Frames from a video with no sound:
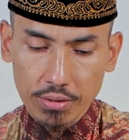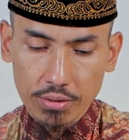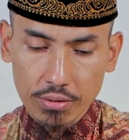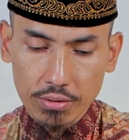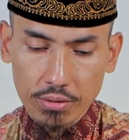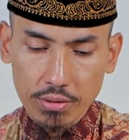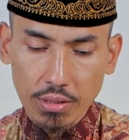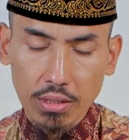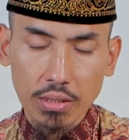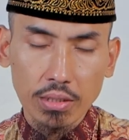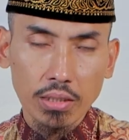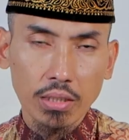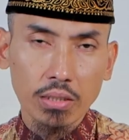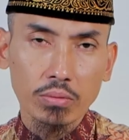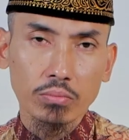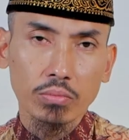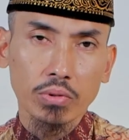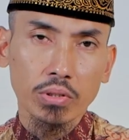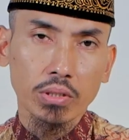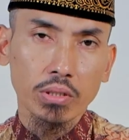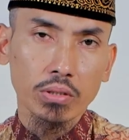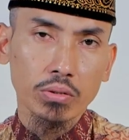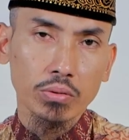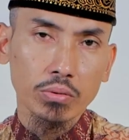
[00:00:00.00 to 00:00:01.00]
saking
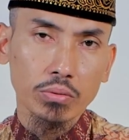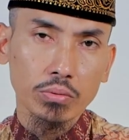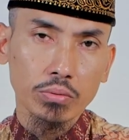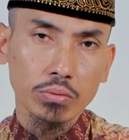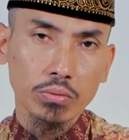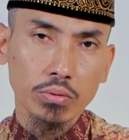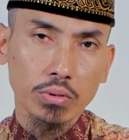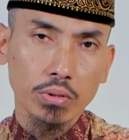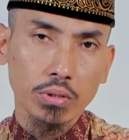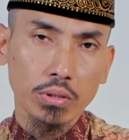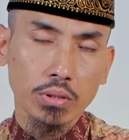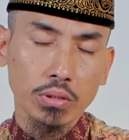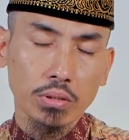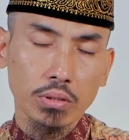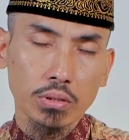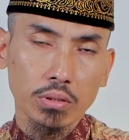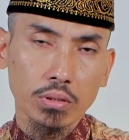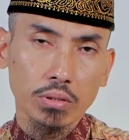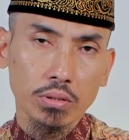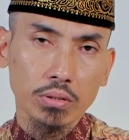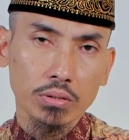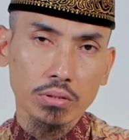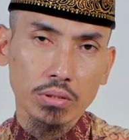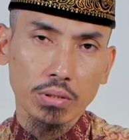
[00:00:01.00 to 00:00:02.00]
begitu e,
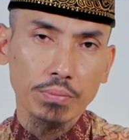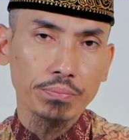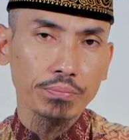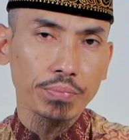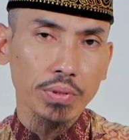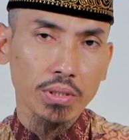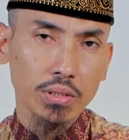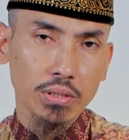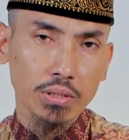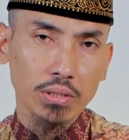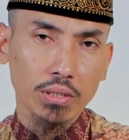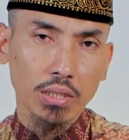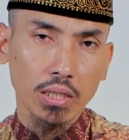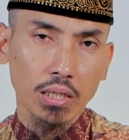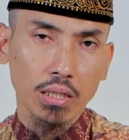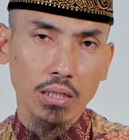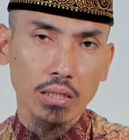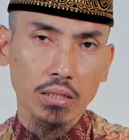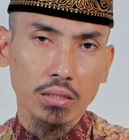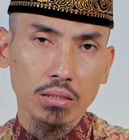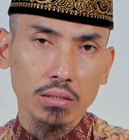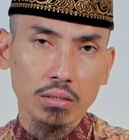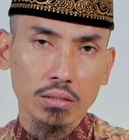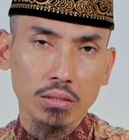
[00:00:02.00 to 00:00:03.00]

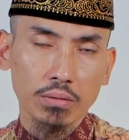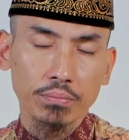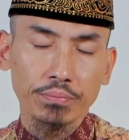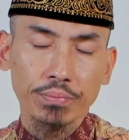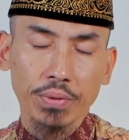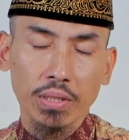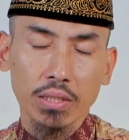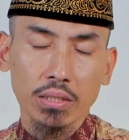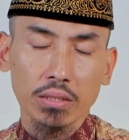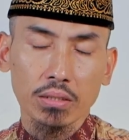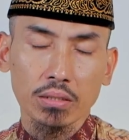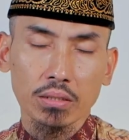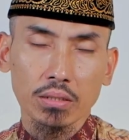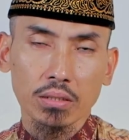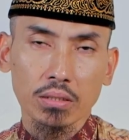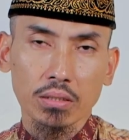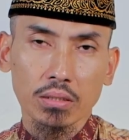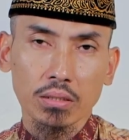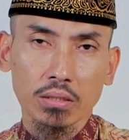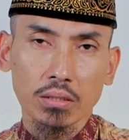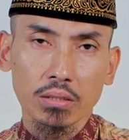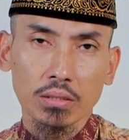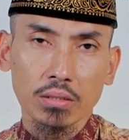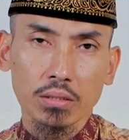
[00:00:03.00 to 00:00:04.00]
sempitnya tempat
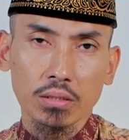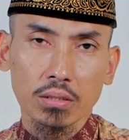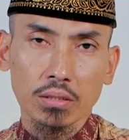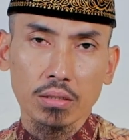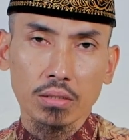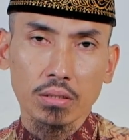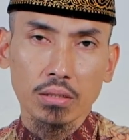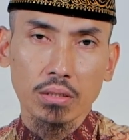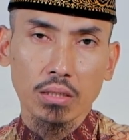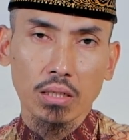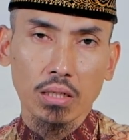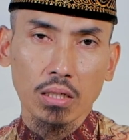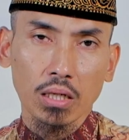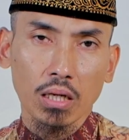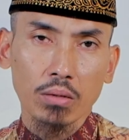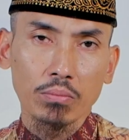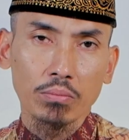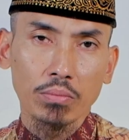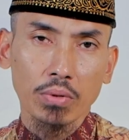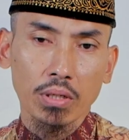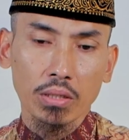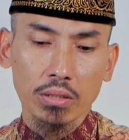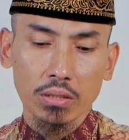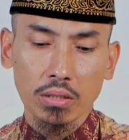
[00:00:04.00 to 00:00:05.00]
ya
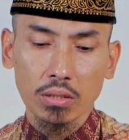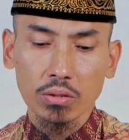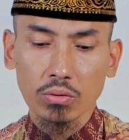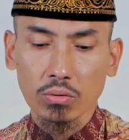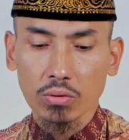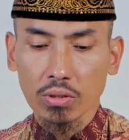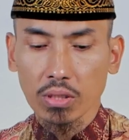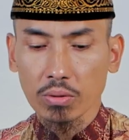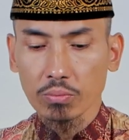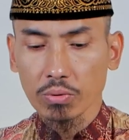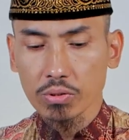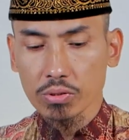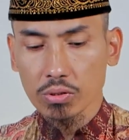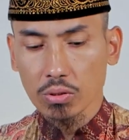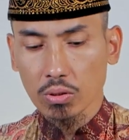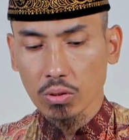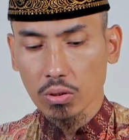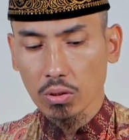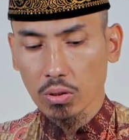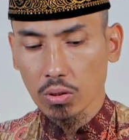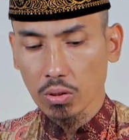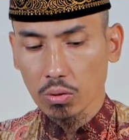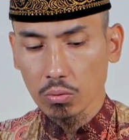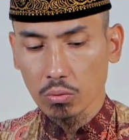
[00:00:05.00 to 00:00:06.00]
kamar tidur Nabi
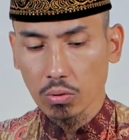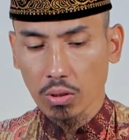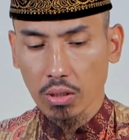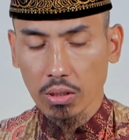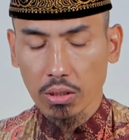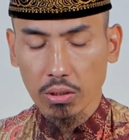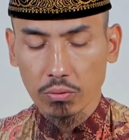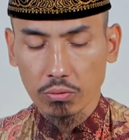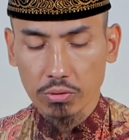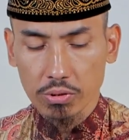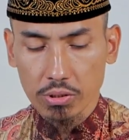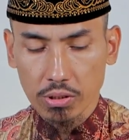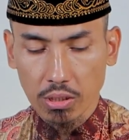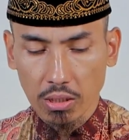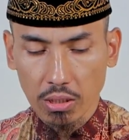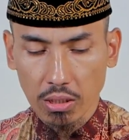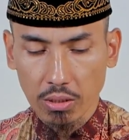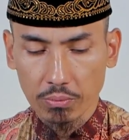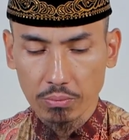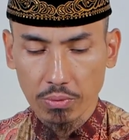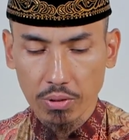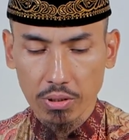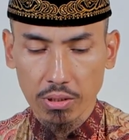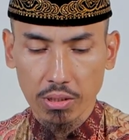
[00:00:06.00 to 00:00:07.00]
Shallallahu Alaihi
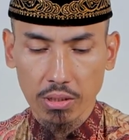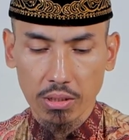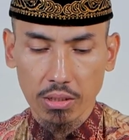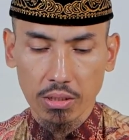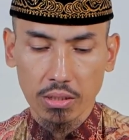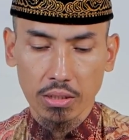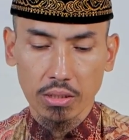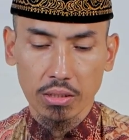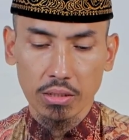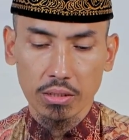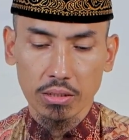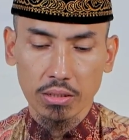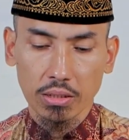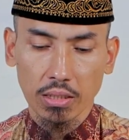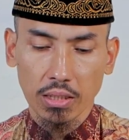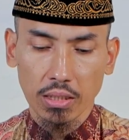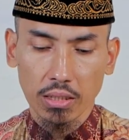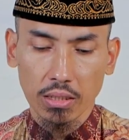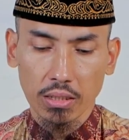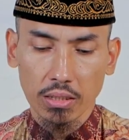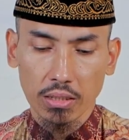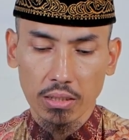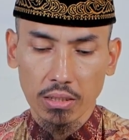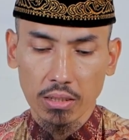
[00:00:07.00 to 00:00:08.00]
Wasallam ini
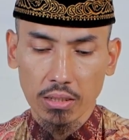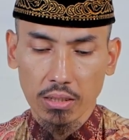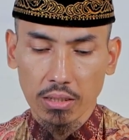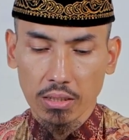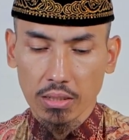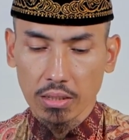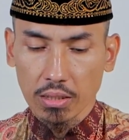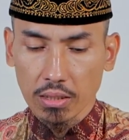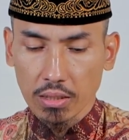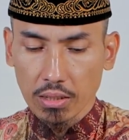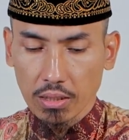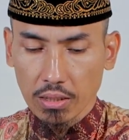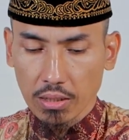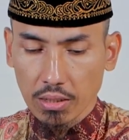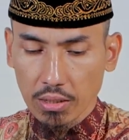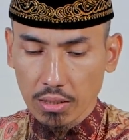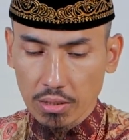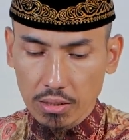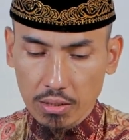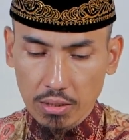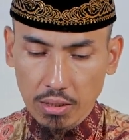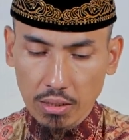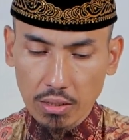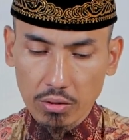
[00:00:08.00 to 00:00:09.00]
ya
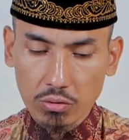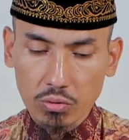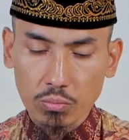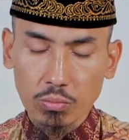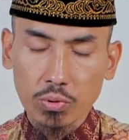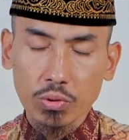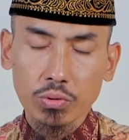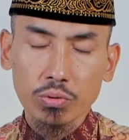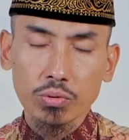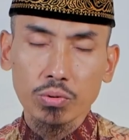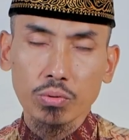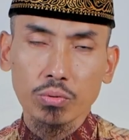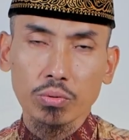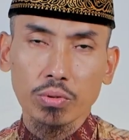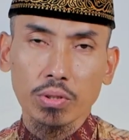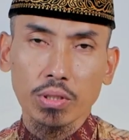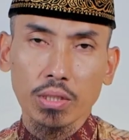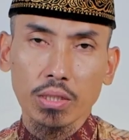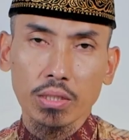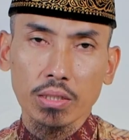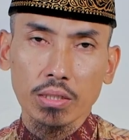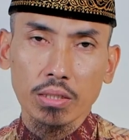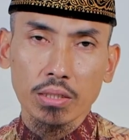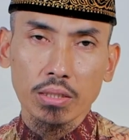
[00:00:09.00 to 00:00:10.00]
dan itu
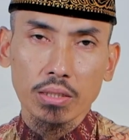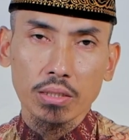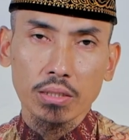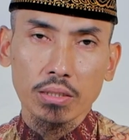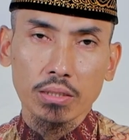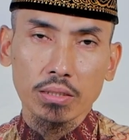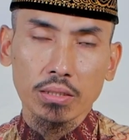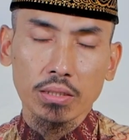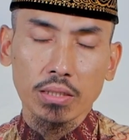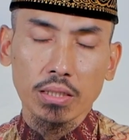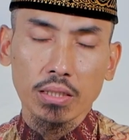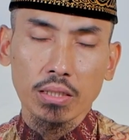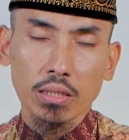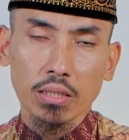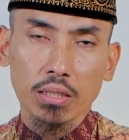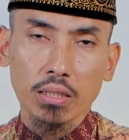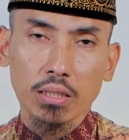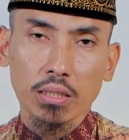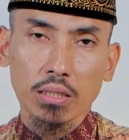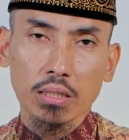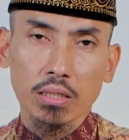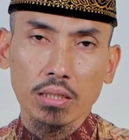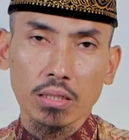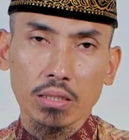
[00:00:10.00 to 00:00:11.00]
menunjukkan ya
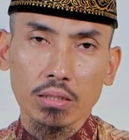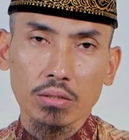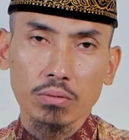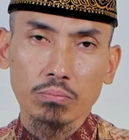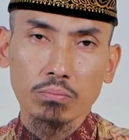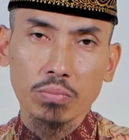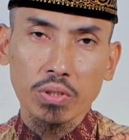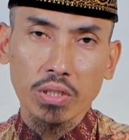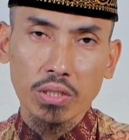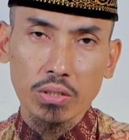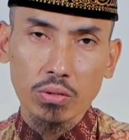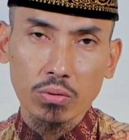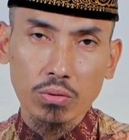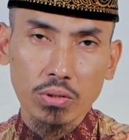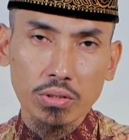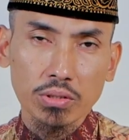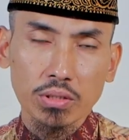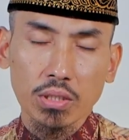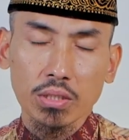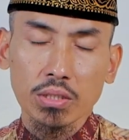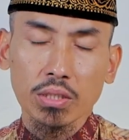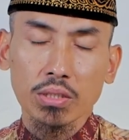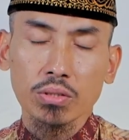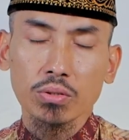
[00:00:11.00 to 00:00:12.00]
begitu
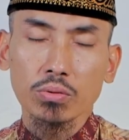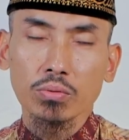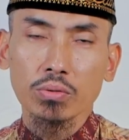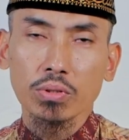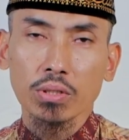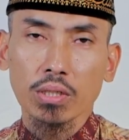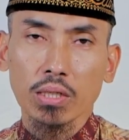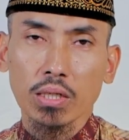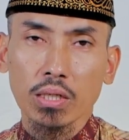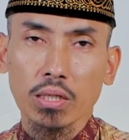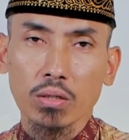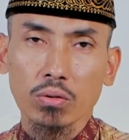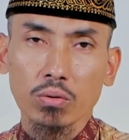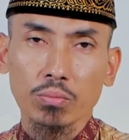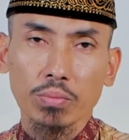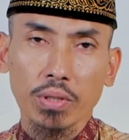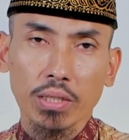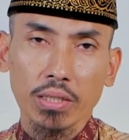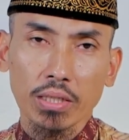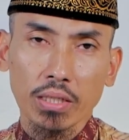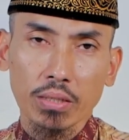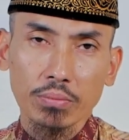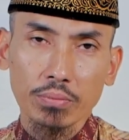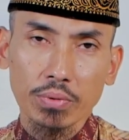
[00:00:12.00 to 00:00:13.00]
kecilnya juga
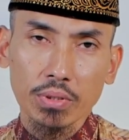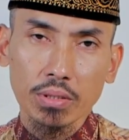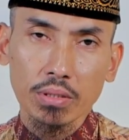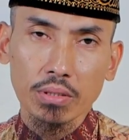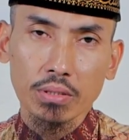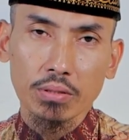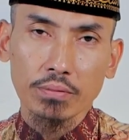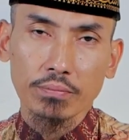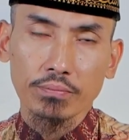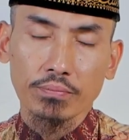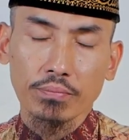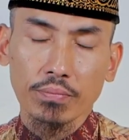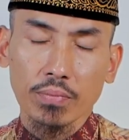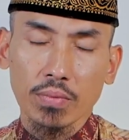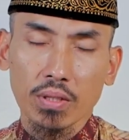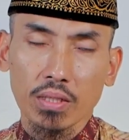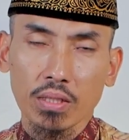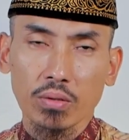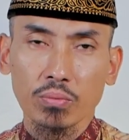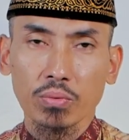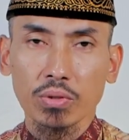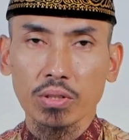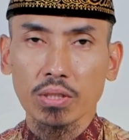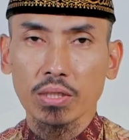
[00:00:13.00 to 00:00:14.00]
rumah Nabi
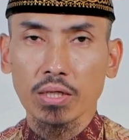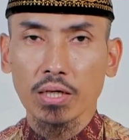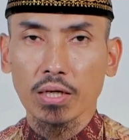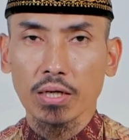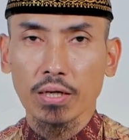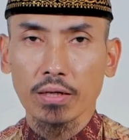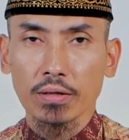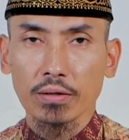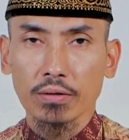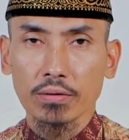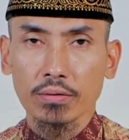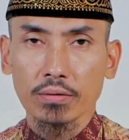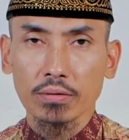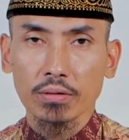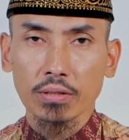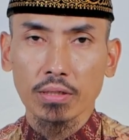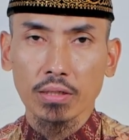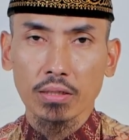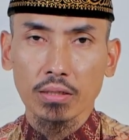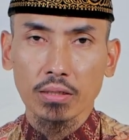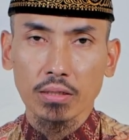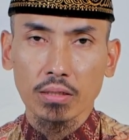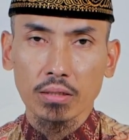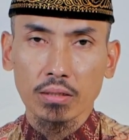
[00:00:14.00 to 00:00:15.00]
demikian
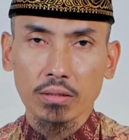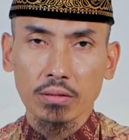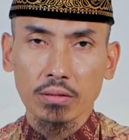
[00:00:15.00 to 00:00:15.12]
ya